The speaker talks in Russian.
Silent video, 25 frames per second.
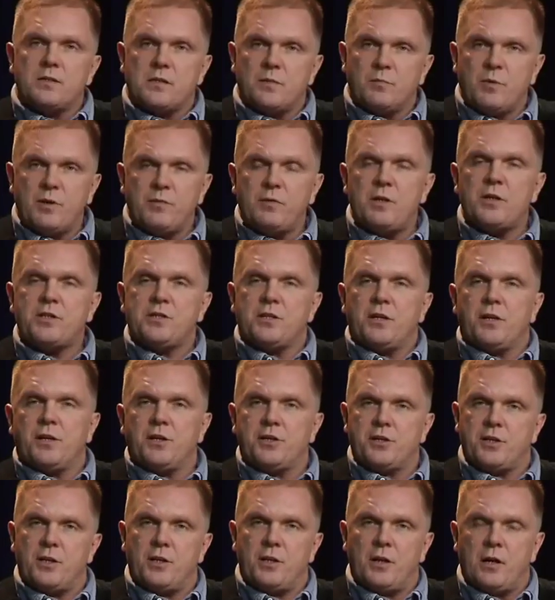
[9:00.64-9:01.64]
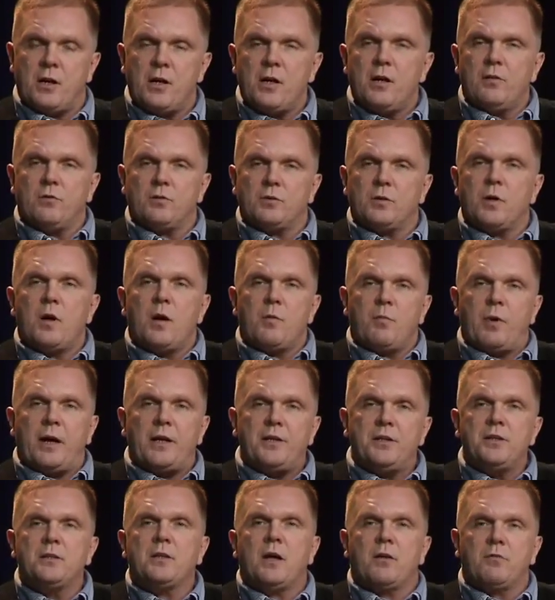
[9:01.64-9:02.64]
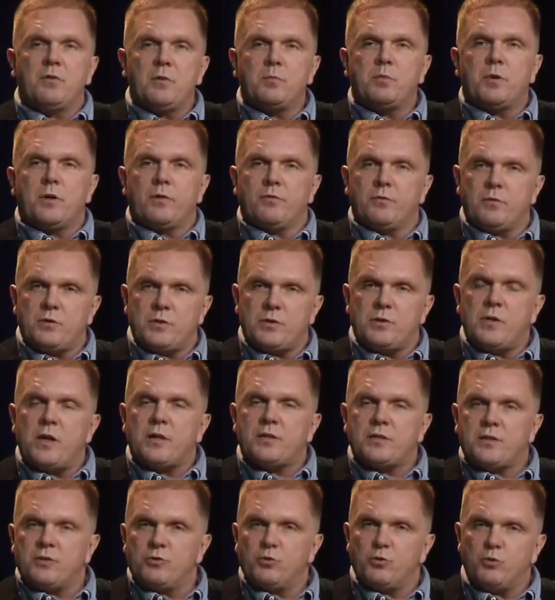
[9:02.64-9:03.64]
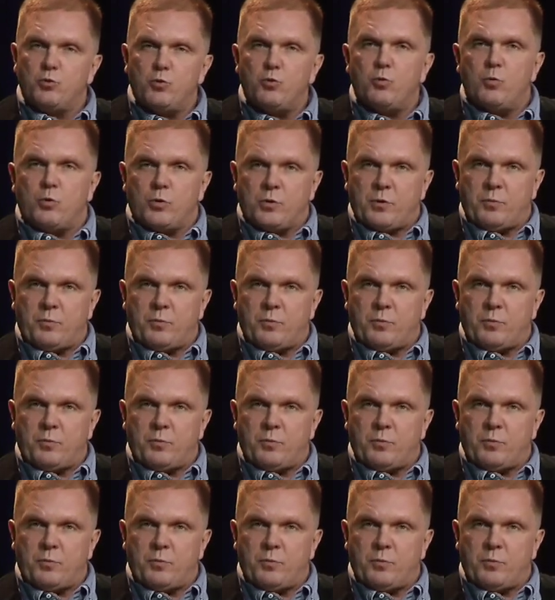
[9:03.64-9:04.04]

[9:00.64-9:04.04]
самые важные решения? Да, вот но... Ну. Пойти на выборы в Государственную Думу,